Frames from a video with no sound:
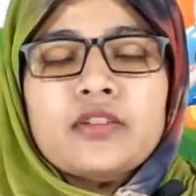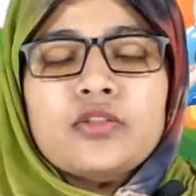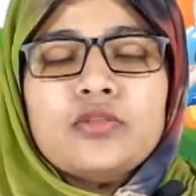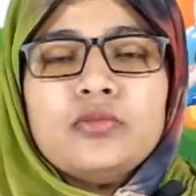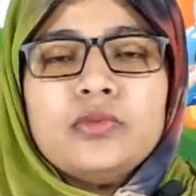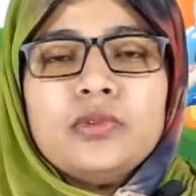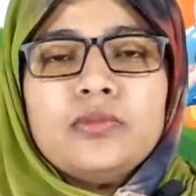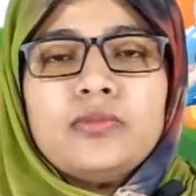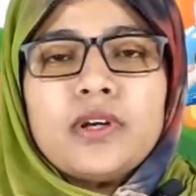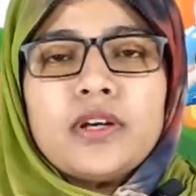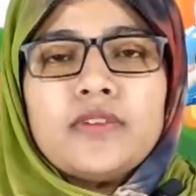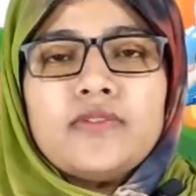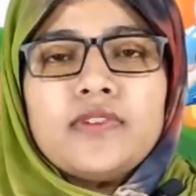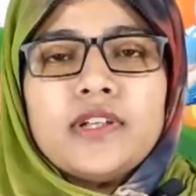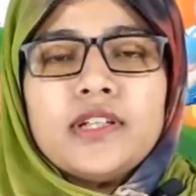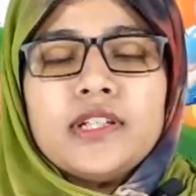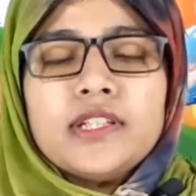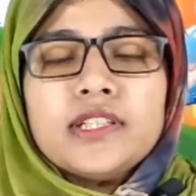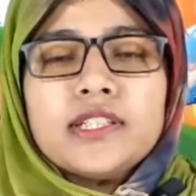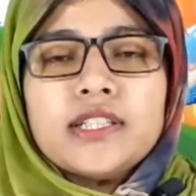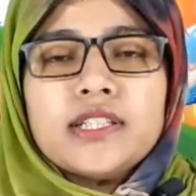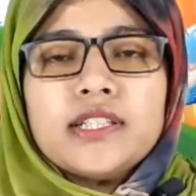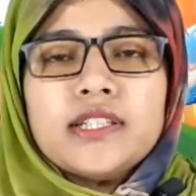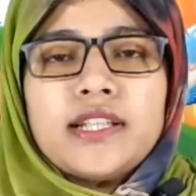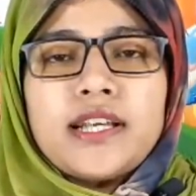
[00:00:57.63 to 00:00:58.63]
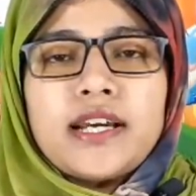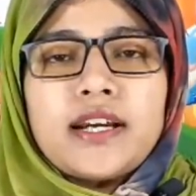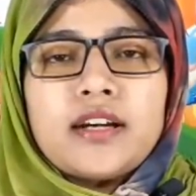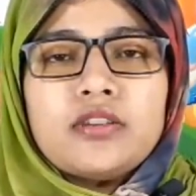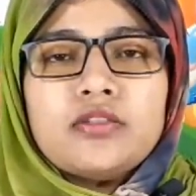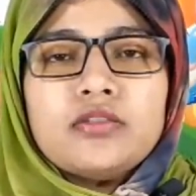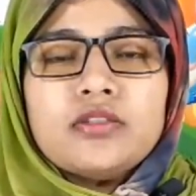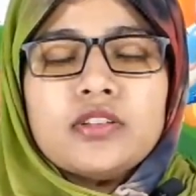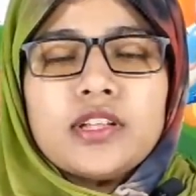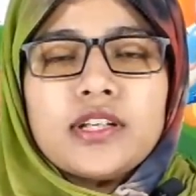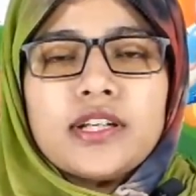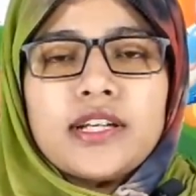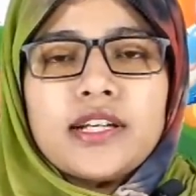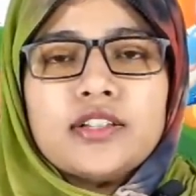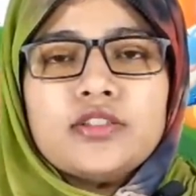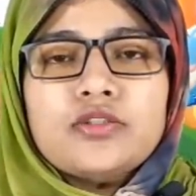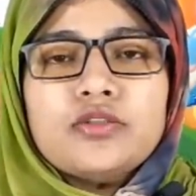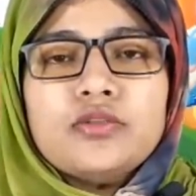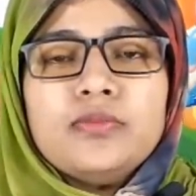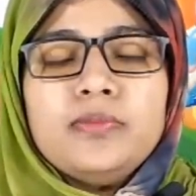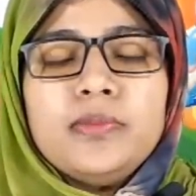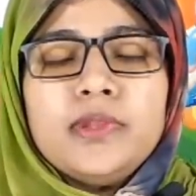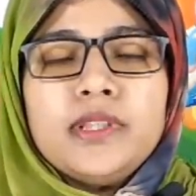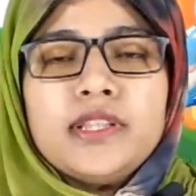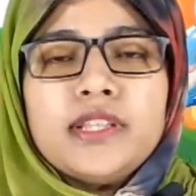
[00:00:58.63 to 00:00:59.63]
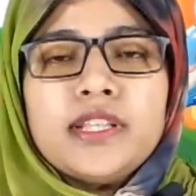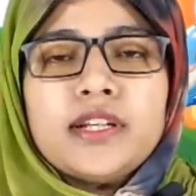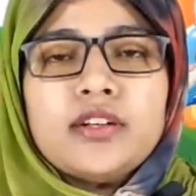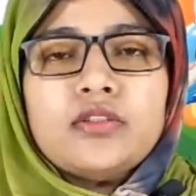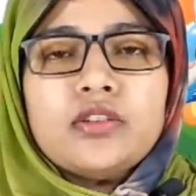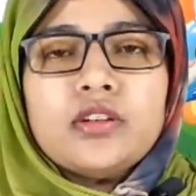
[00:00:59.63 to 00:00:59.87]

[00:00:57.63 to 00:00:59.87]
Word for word: তুমি বয়ফ্রেন্ডের সাথে দেখা করতে গেছো মিথ্যে